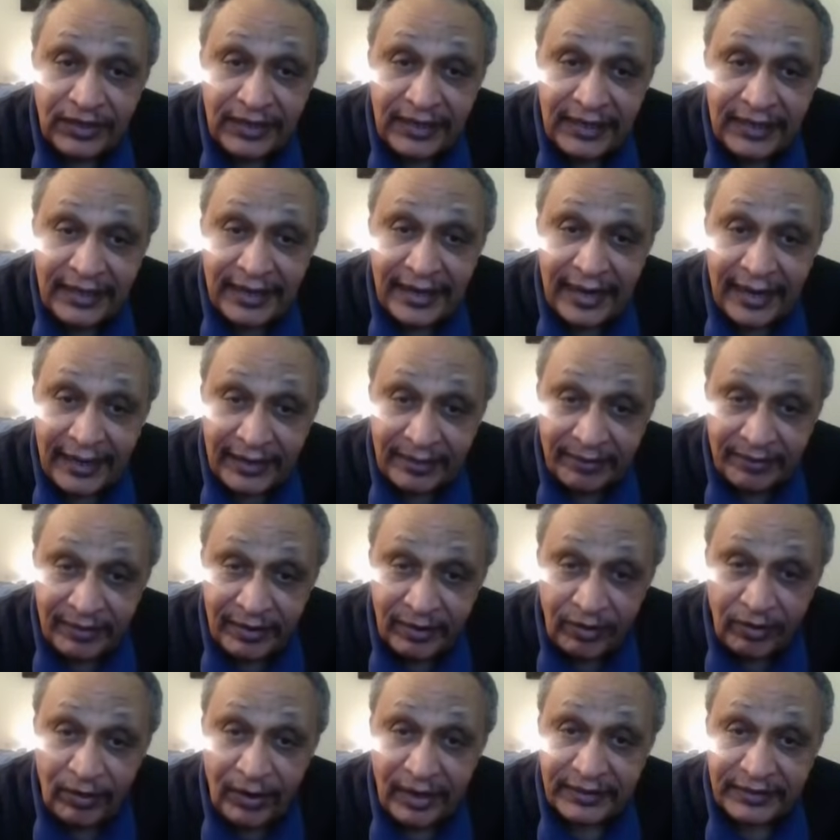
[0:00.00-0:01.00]
لاعب لو
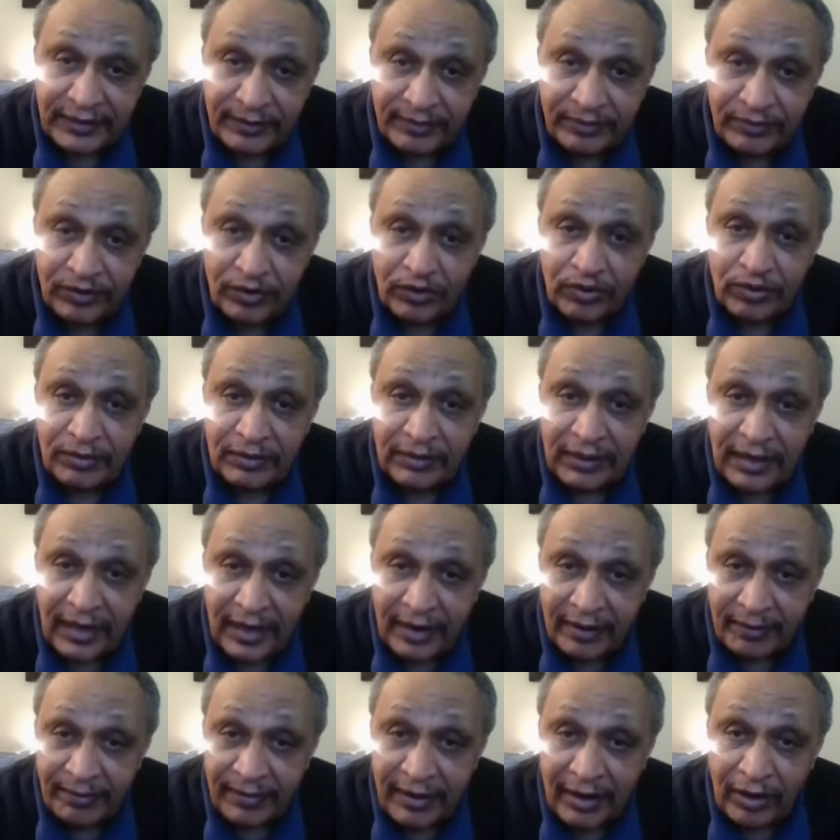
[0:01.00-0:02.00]
حسبتهم
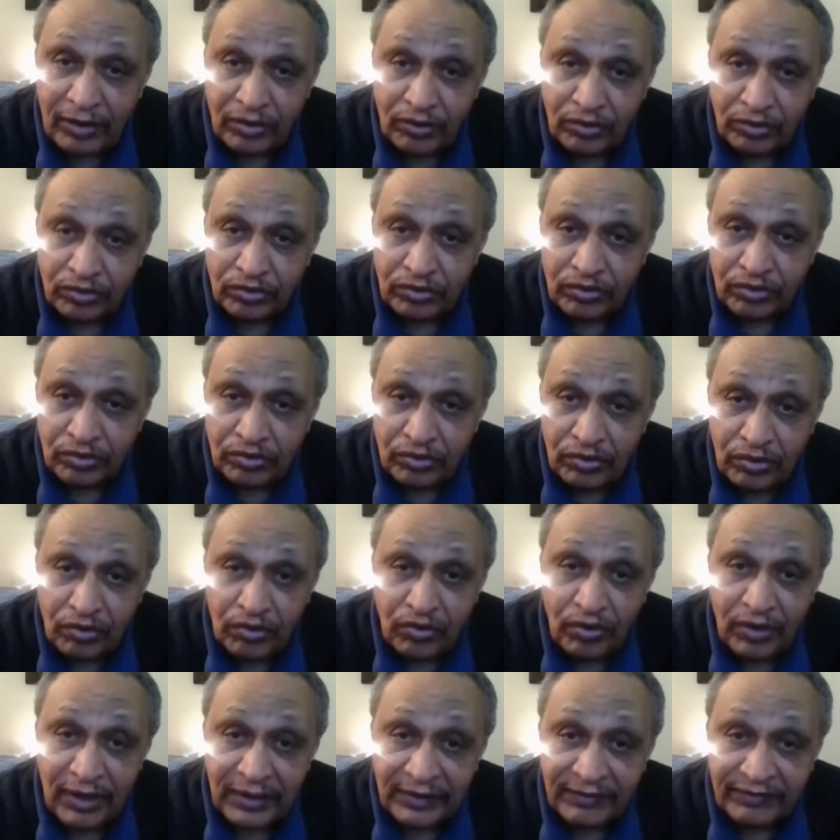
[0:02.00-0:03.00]
أربع خطوط كل
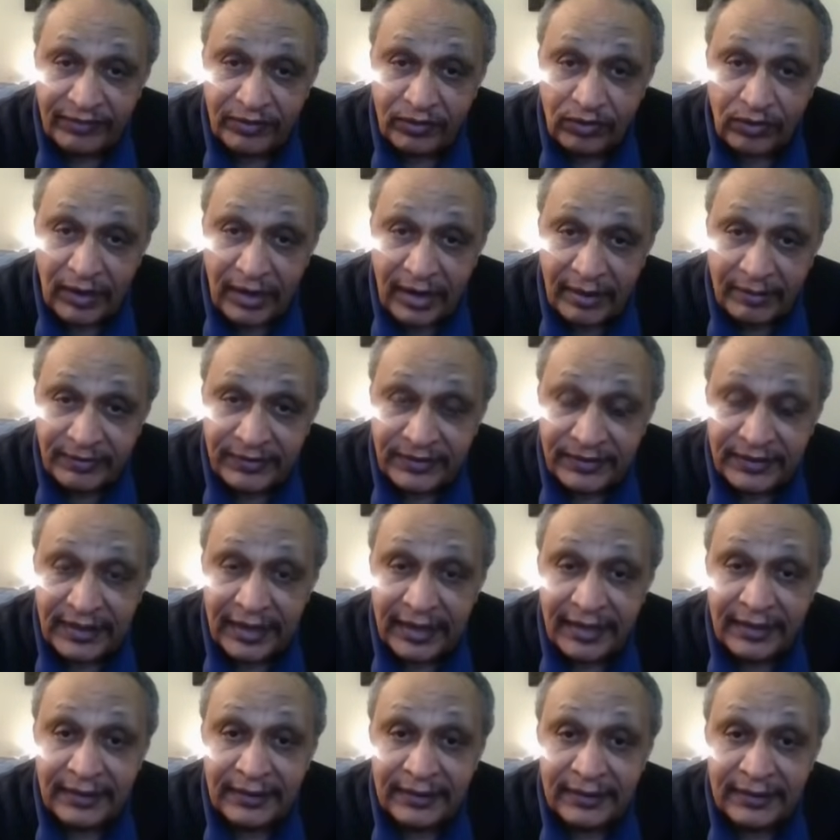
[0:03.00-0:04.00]
خط فيه خمسة
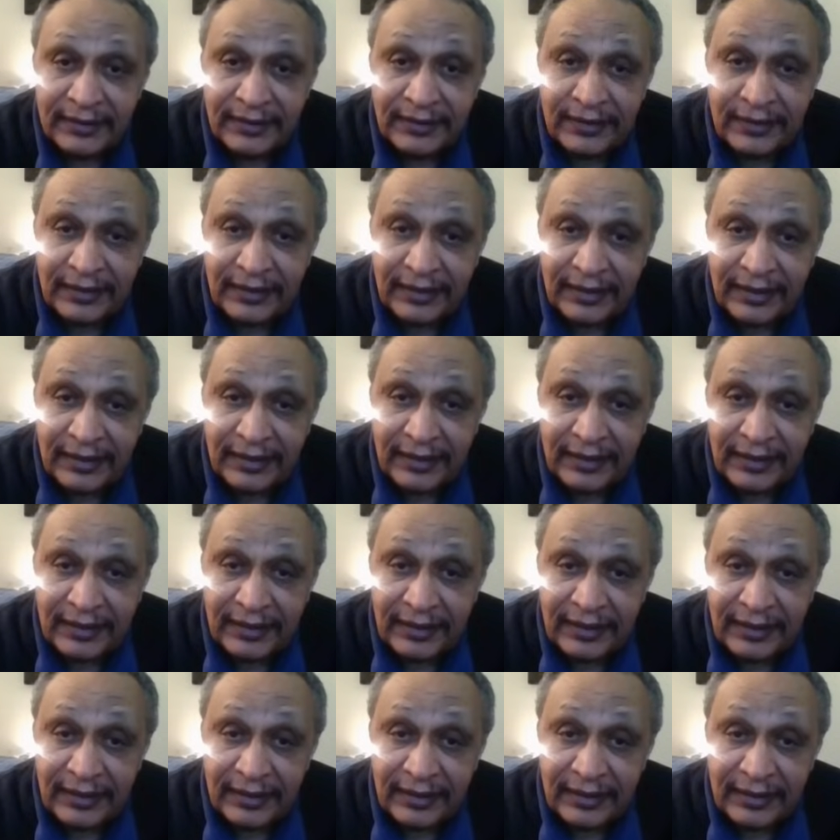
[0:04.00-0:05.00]

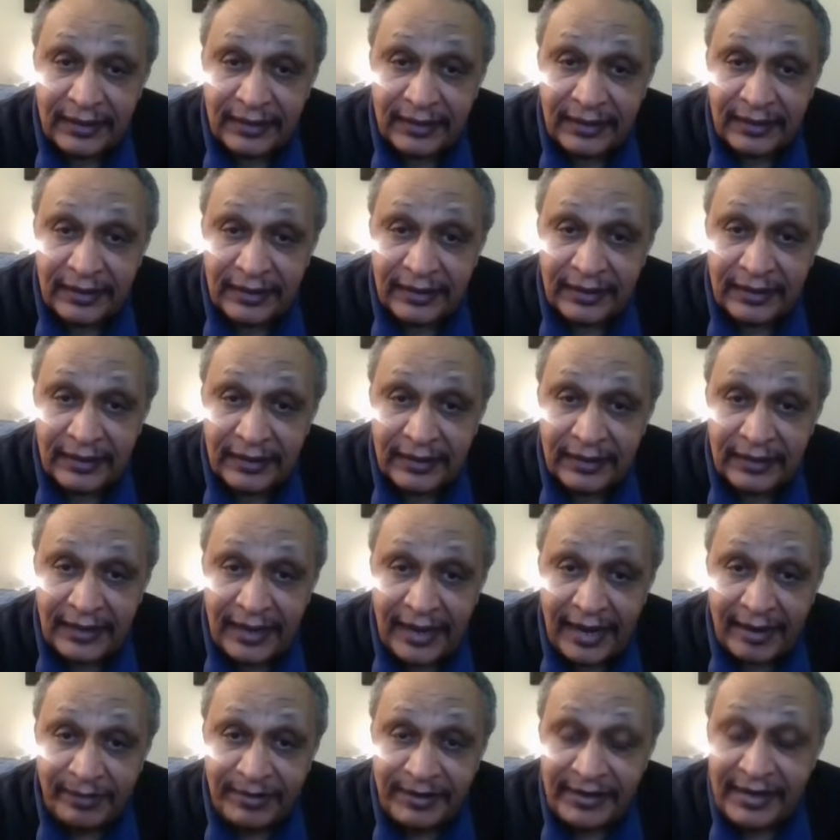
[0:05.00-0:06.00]
آه
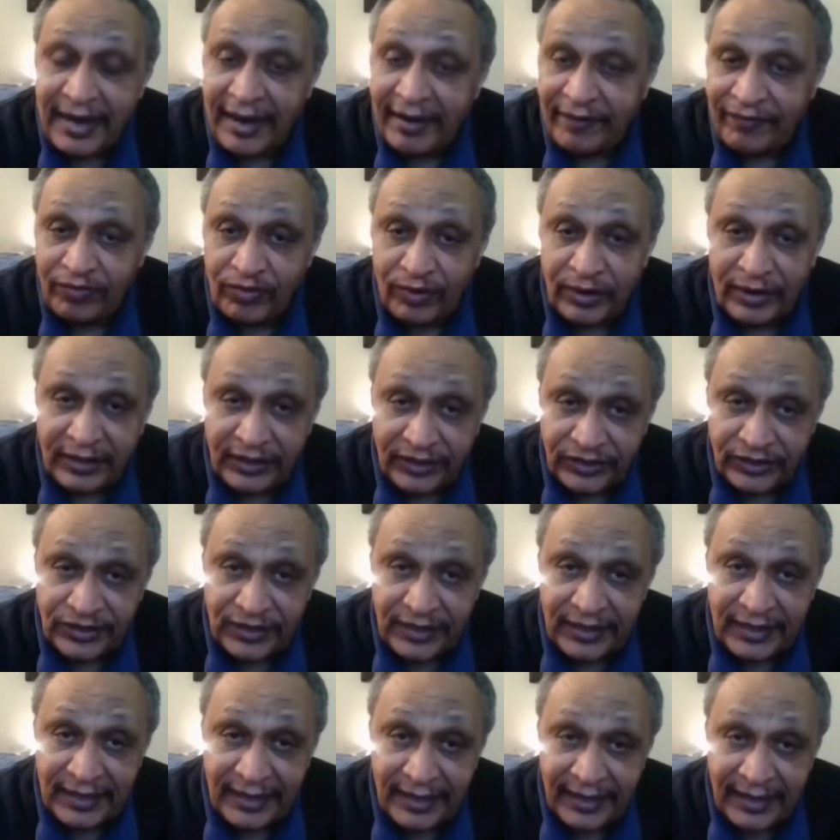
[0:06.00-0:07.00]
لاعبين عفوا
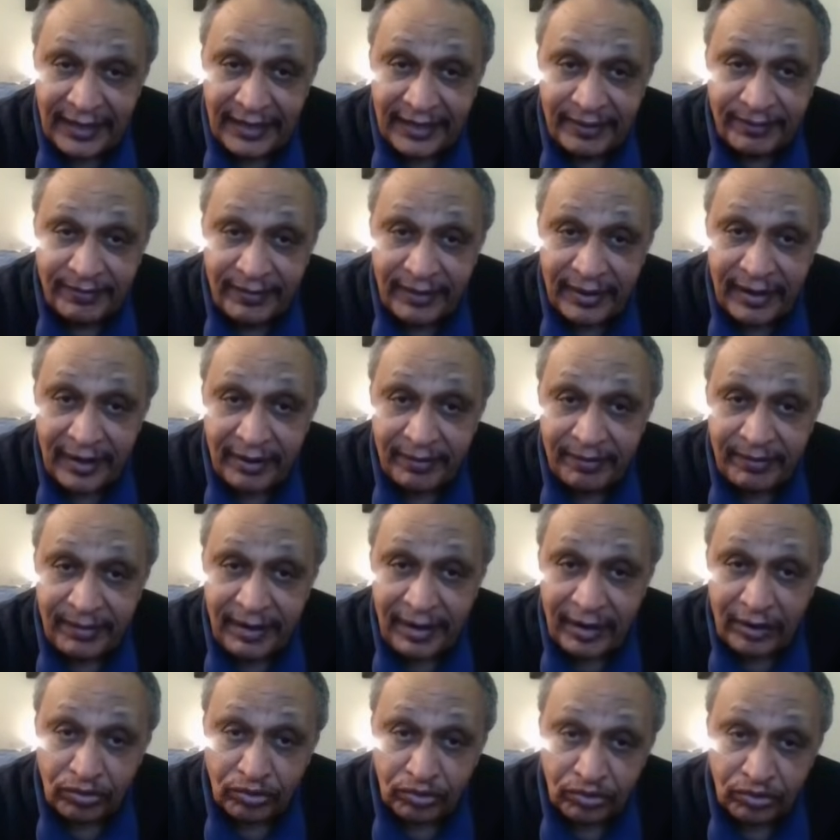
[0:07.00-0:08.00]
20 لاعب أربع
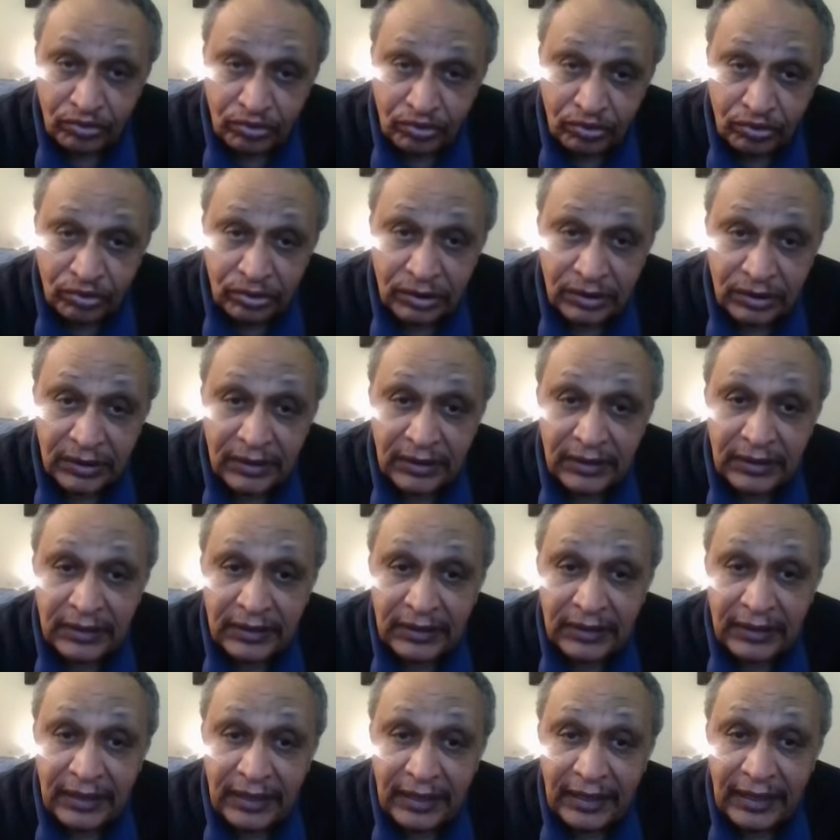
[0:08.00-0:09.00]
خطوط
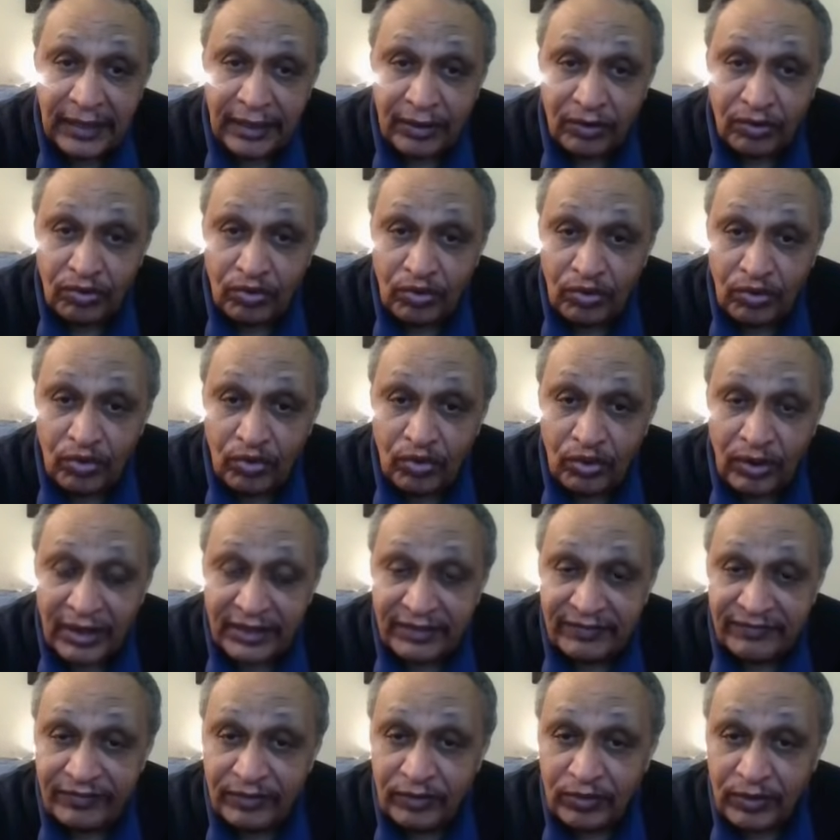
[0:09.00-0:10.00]
آه كل خط
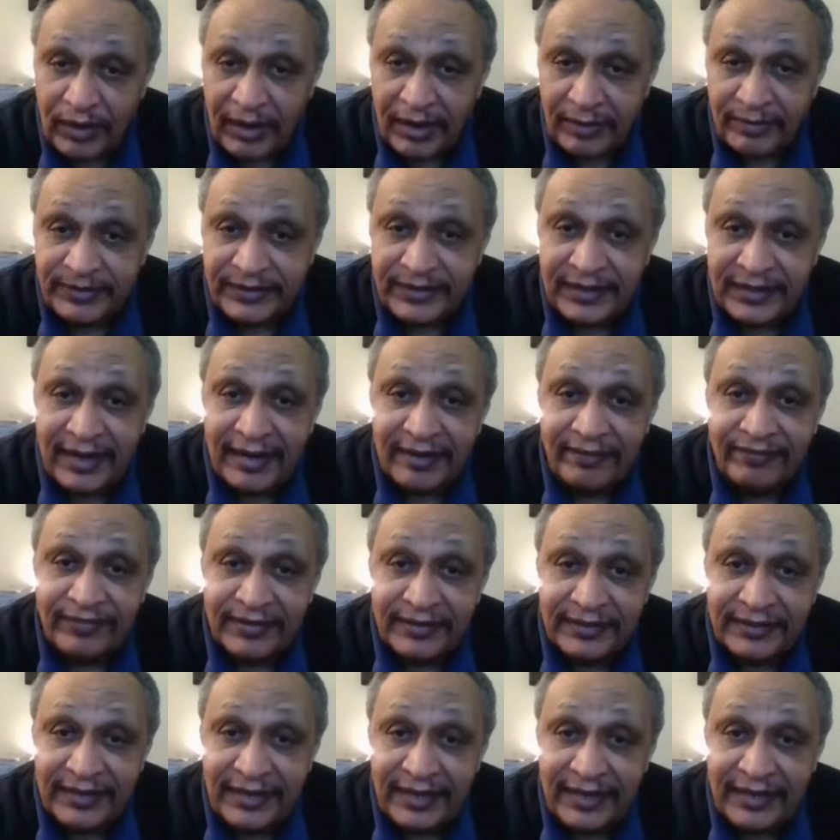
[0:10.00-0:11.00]
فيه خمسة
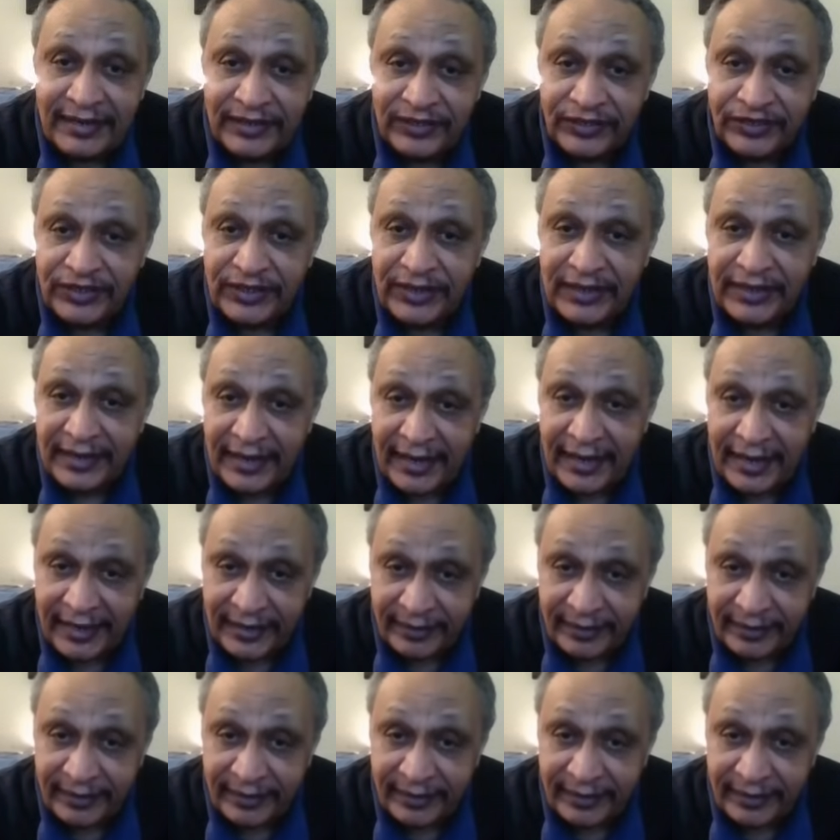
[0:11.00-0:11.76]
فديل 20 لاعب